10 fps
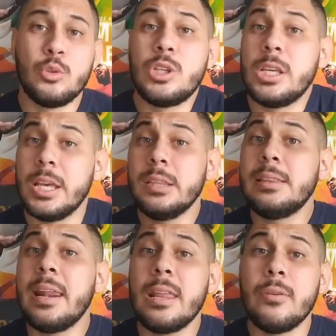que su
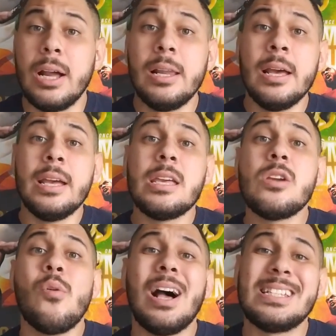siguiente rival
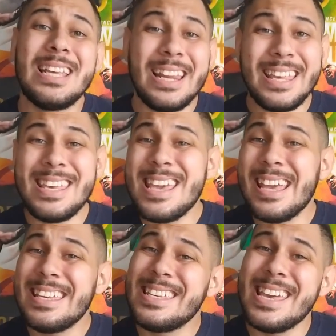iba a ser
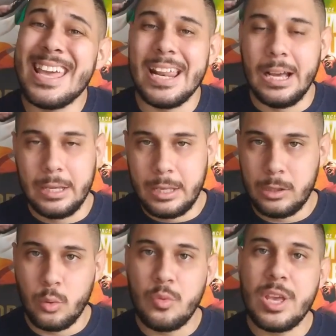quien quiera
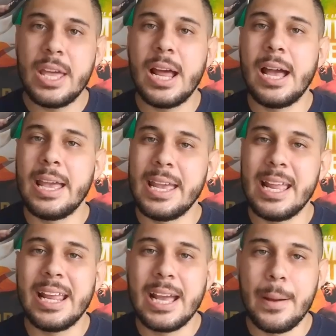que tuviera el